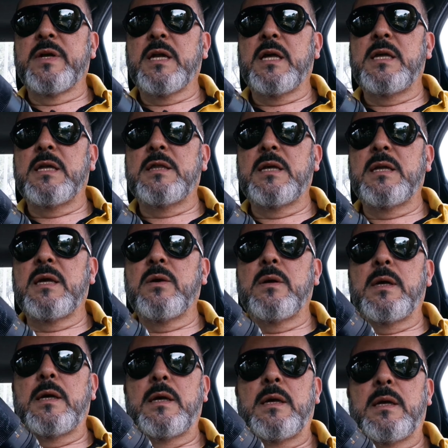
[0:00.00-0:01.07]
ver que ya tiene
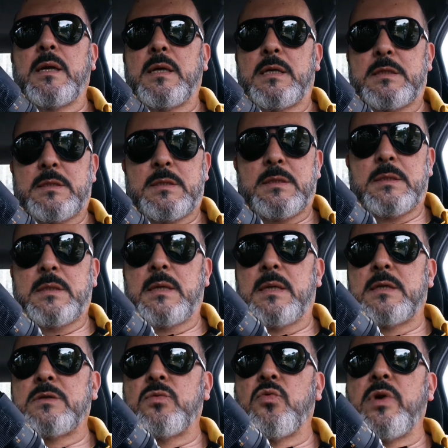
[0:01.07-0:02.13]
eh, las,
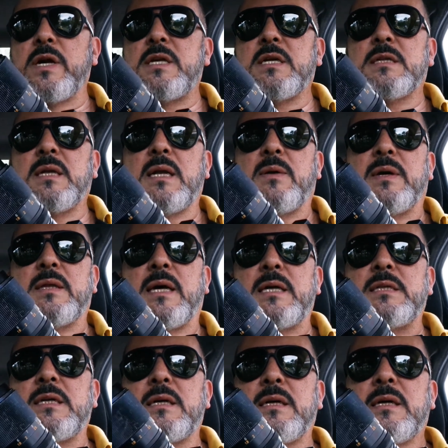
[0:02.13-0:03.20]
huellas de la
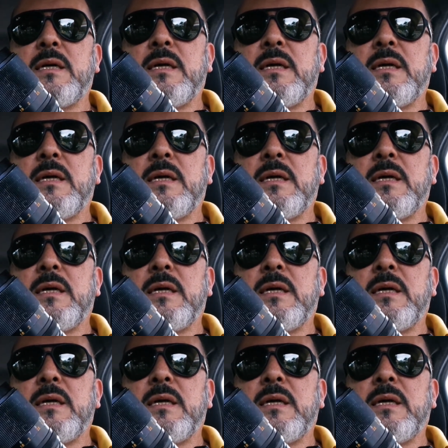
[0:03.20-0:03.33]
batalla.